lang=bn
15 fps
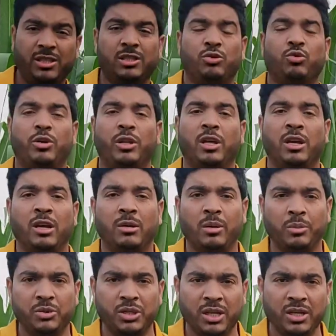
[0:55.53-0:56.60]
নিজের চোখে দেখলাম
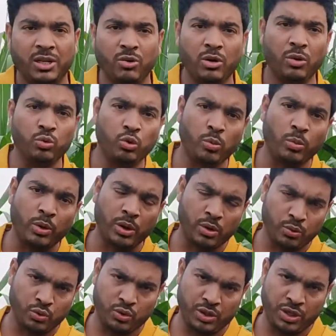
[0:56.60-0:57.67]
আমি জানি এগুলো উত্তরবঙ্গে
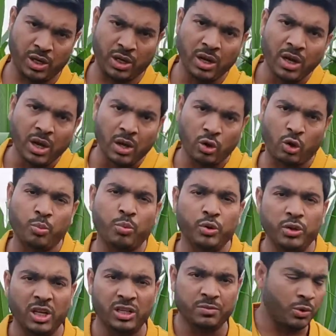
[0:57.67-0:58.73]
কুষ্টিয়া রকপুর
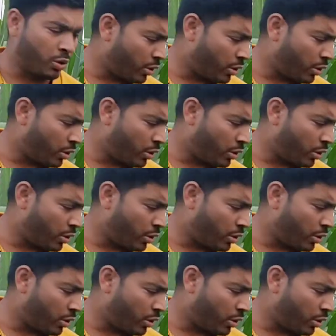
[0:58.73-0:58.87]
দিনাজপুর